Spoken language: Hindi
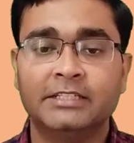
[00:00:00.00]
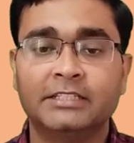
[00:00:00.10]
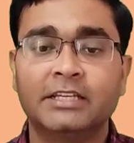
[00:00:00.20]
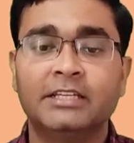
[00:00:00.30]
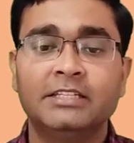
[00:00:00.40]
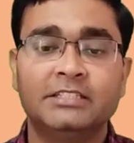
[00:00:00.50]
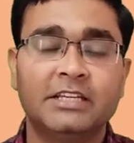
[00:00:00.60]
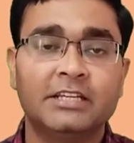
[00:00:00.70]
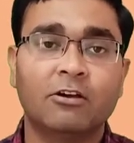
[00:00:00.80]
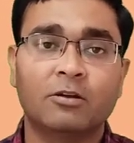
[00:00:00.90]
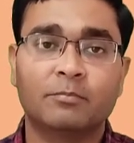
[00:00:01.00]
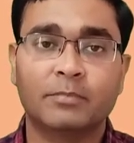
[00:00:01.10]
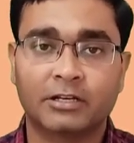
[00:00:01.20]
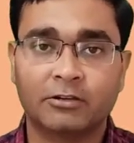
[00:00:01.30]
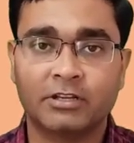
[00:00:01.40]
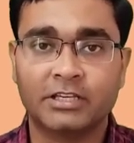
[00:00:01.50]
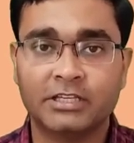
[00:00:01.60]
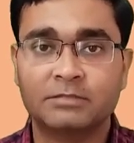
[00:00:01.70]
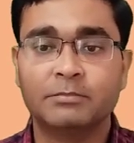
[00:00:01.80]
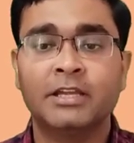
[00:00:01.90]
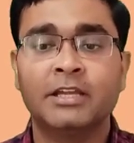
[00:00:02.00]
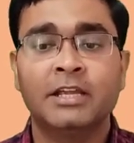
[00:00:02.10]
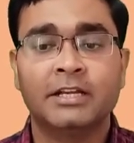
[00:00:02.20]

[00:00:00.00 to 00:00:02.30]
जैसे कि जिंक और मर्क्यूरी इसमें